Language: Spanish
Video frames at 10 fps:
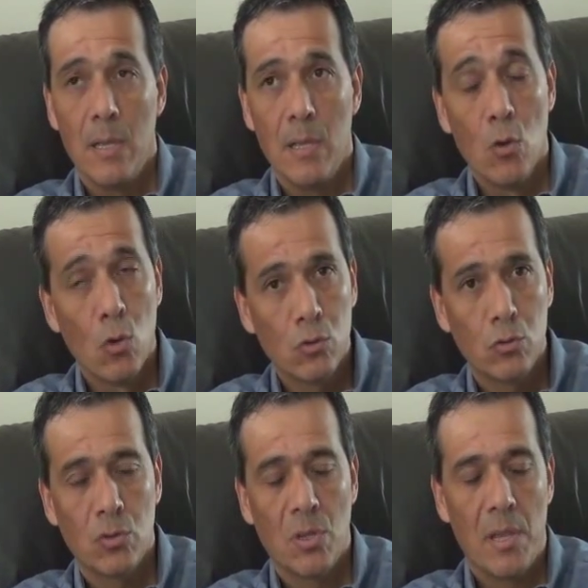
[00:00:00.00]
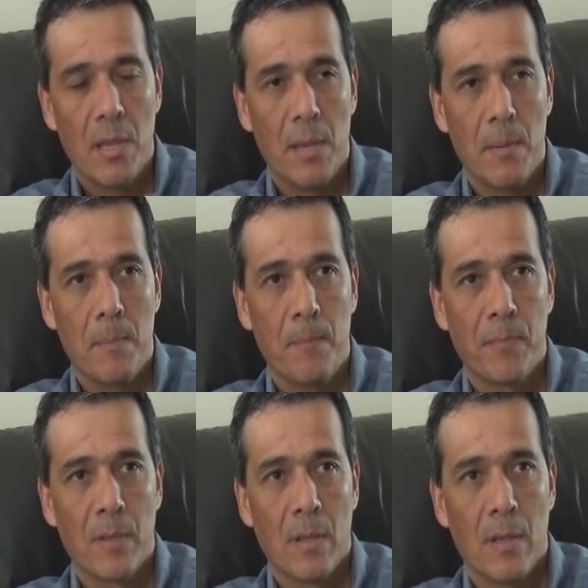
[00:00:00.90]
Y dos, em,
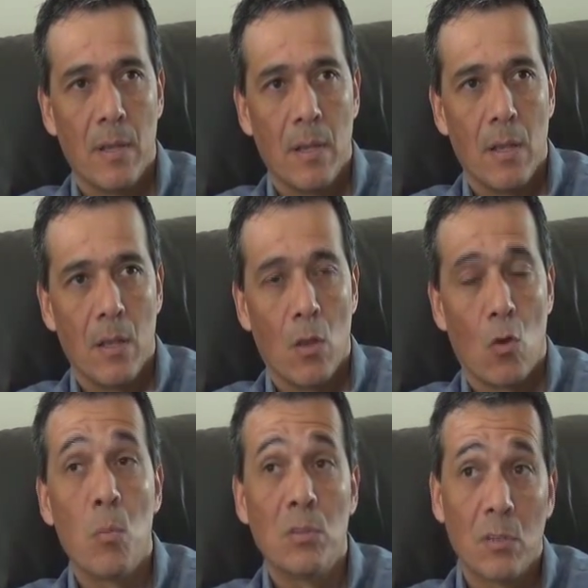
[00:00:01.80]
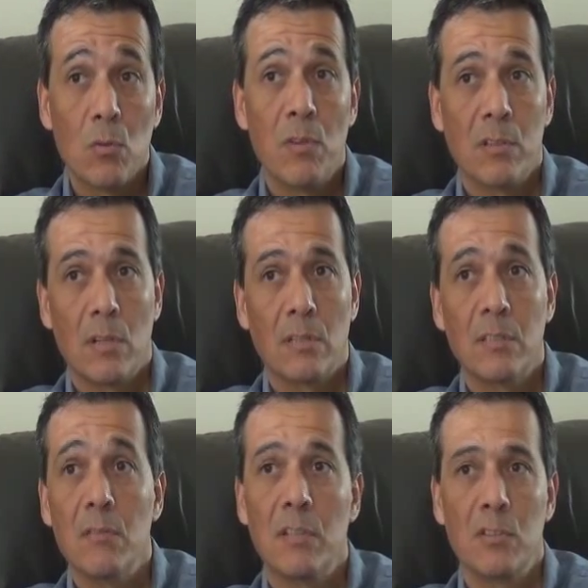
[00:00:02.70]
cómo está tu inflación, la
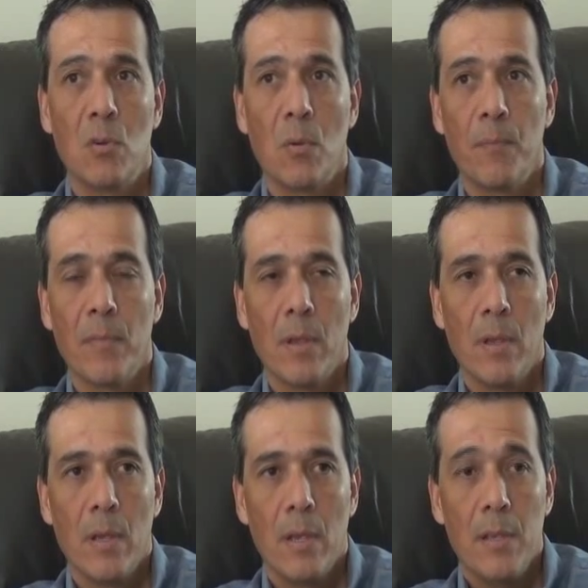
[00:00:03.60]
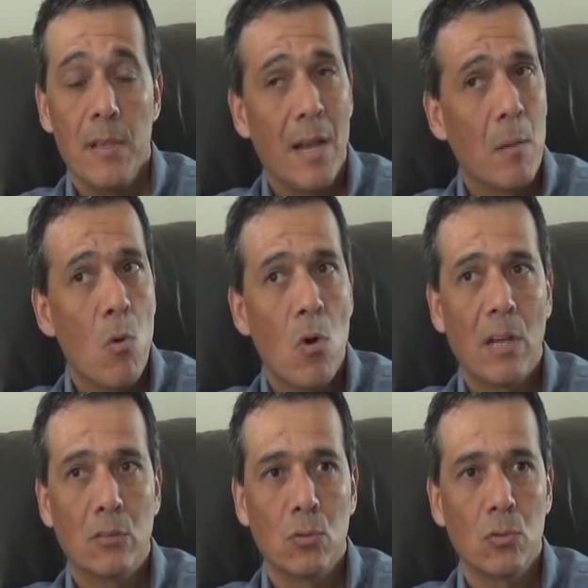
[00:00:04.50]
tasa de inflación. Y en ambos
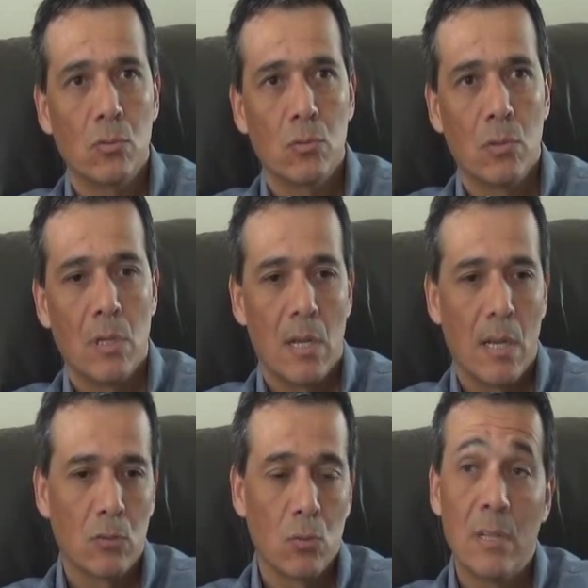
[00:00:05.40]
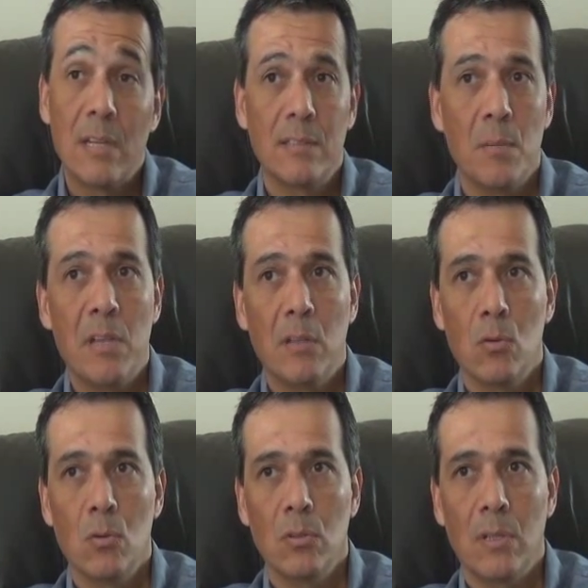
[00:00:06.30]
casos, en el caso del
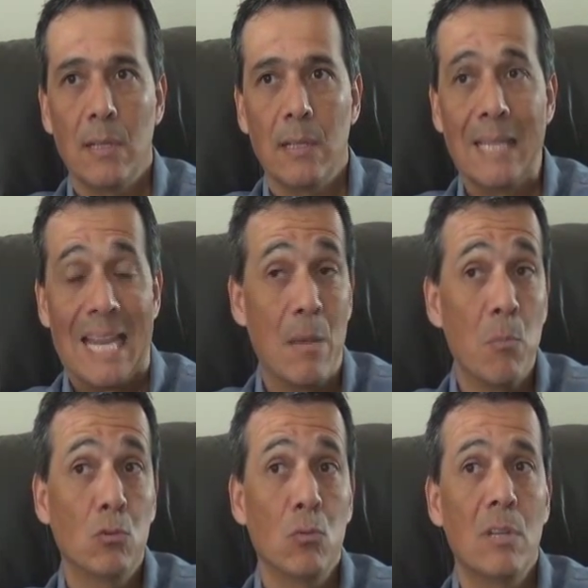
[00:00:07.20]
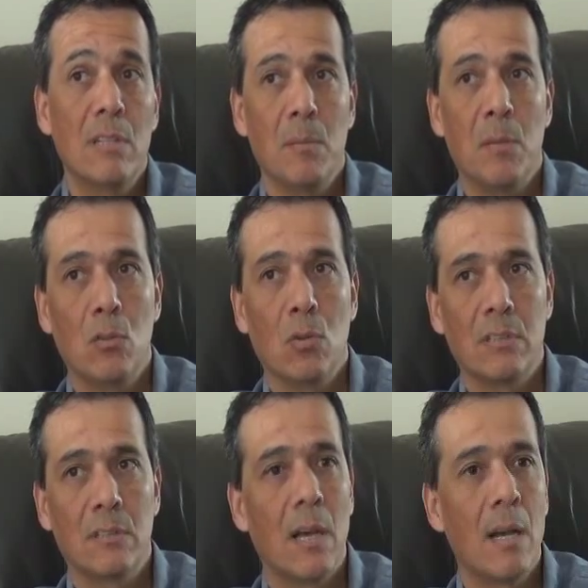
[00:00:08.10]
crecimiento, tenemos un crecimiento que
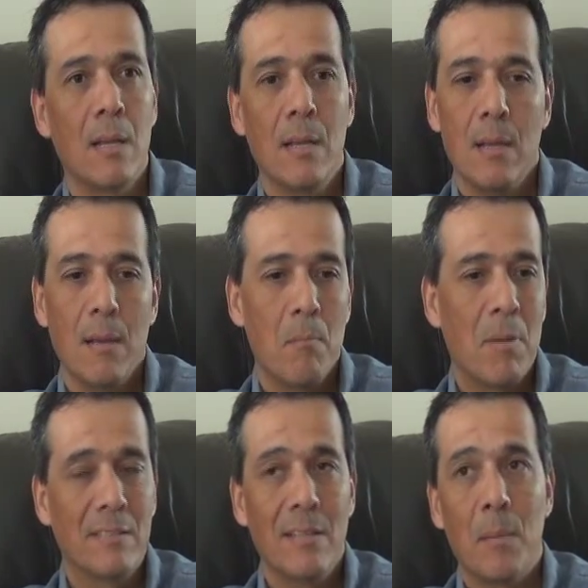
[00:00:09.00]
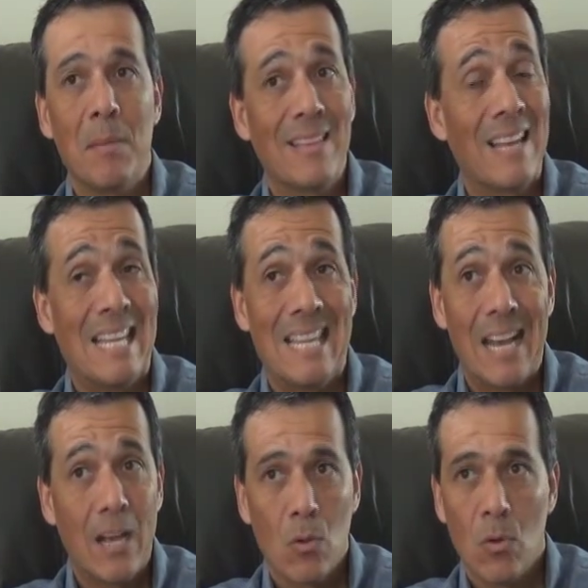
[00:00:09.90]
está básicamente
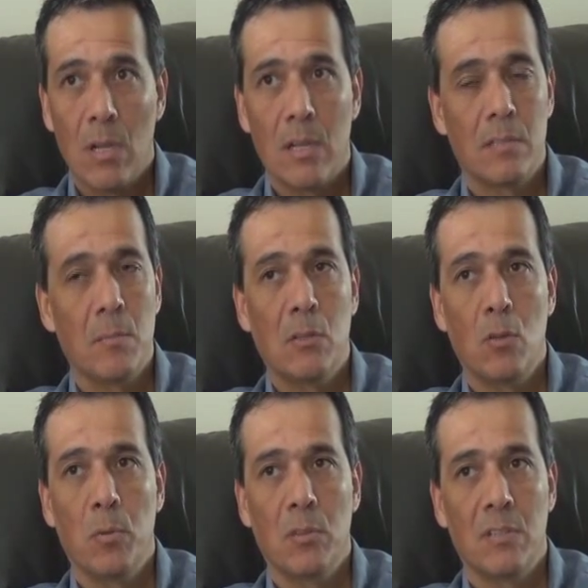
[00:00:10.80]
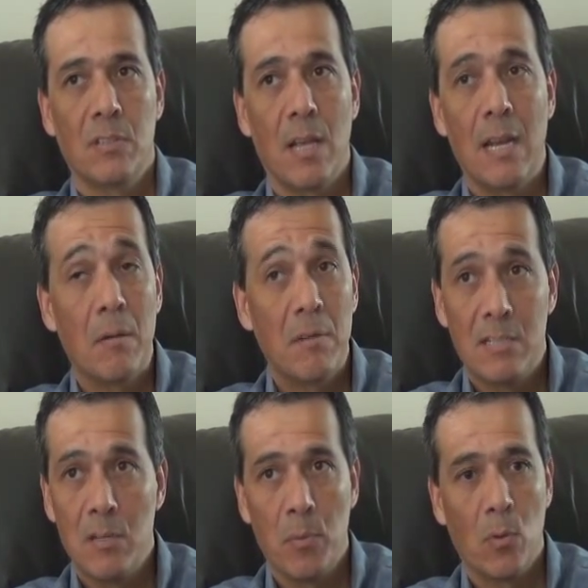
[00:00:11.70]
alineado al crecimiento potencial, la
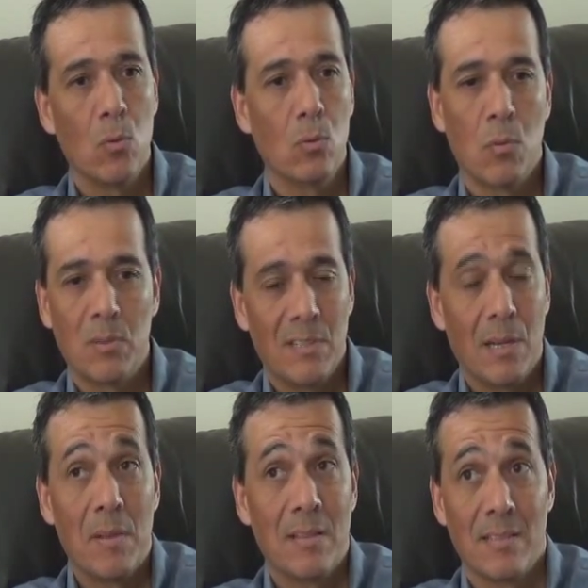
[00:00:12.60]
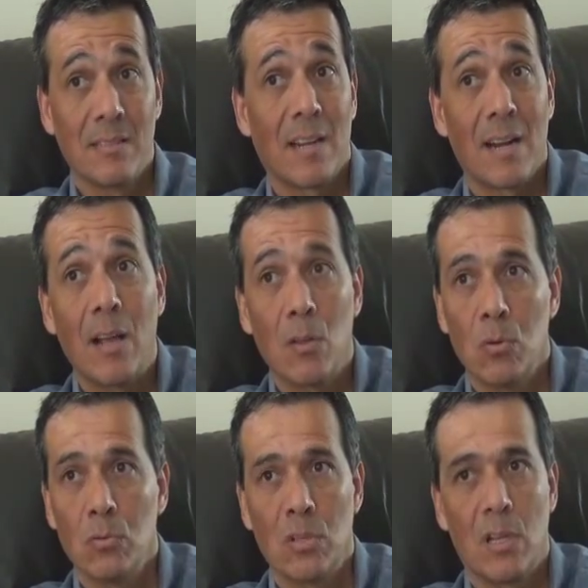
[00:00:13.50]
brecha de producto básicamente se ha
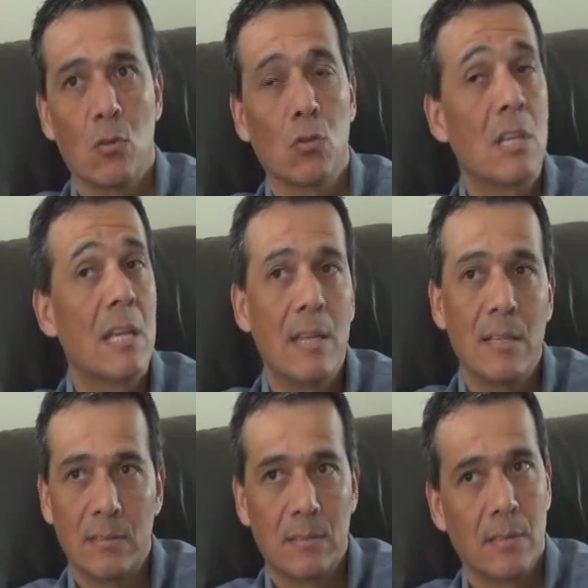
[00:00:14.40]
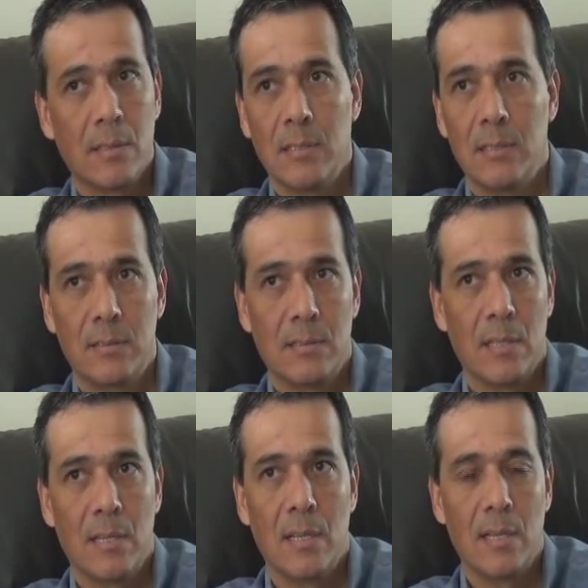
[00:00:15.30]
cerrado, o sea, no tienes
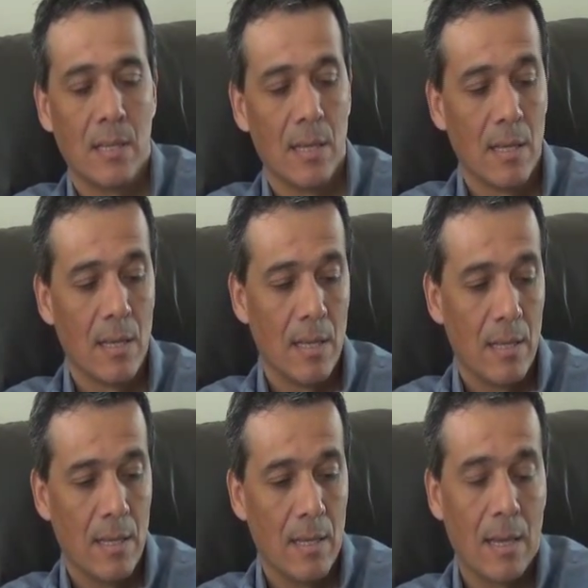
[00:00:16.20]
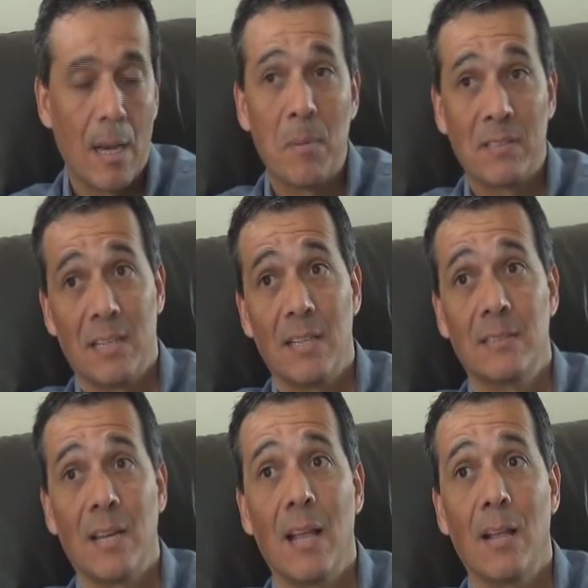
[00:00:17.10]
este, eh, capacidad
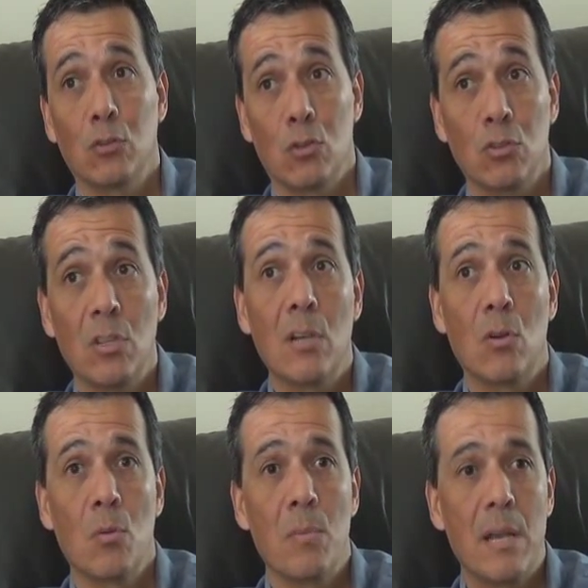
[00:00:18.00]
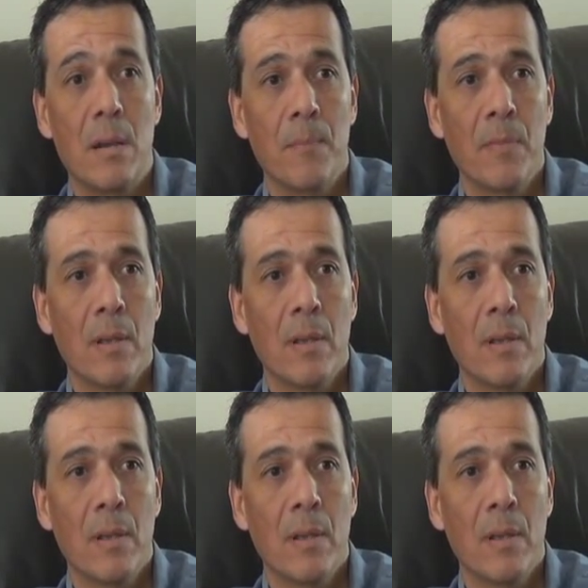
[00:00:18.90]
instalada ociosa en la economía.